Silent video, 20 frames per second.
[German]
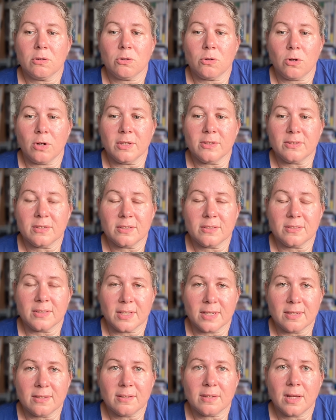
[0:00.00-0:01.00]

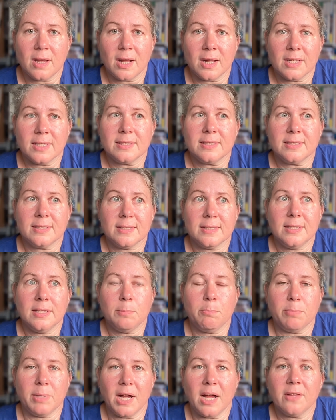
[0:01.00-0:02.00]
konsistenter als die
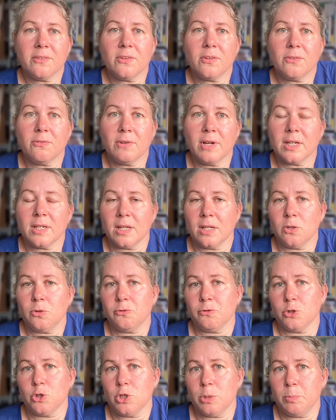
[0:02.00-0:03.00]

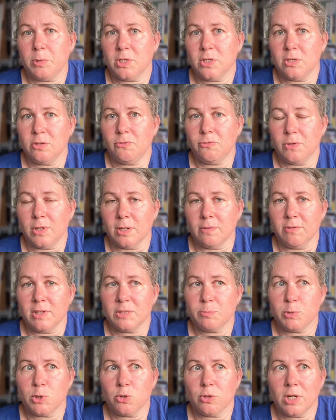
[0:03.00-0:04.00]
Basisvariante von GPT-4.
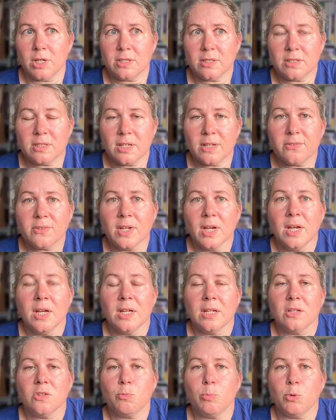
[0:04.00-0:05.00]
Was bedeutet das?
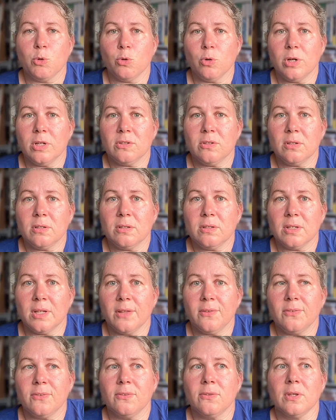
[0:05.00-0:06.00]
Das bedeutet,
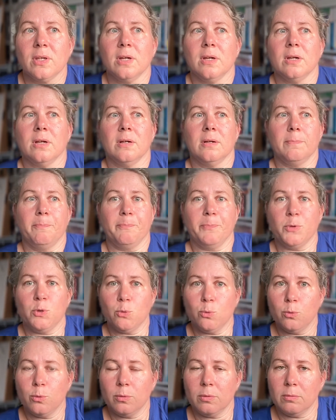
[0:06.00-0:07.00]
dass ähm,
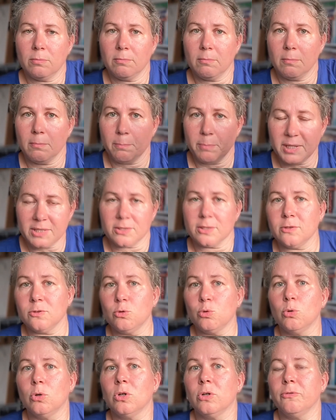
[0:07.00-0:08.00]
du besseren
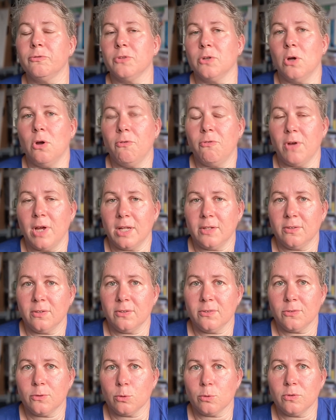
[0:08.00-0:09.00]
Zugriff drauf
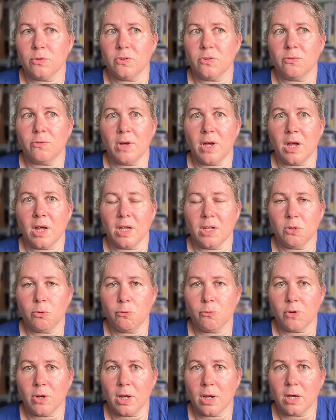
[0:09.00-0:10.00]
hattest und es war
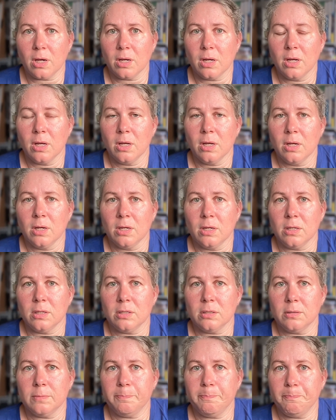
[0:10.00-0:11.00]
einfach
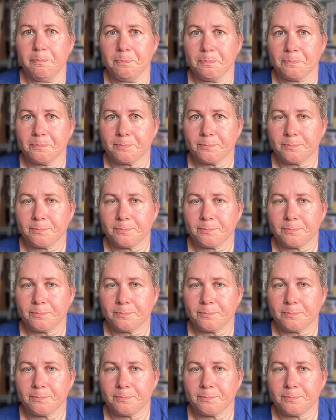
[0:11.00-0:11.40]
ähm,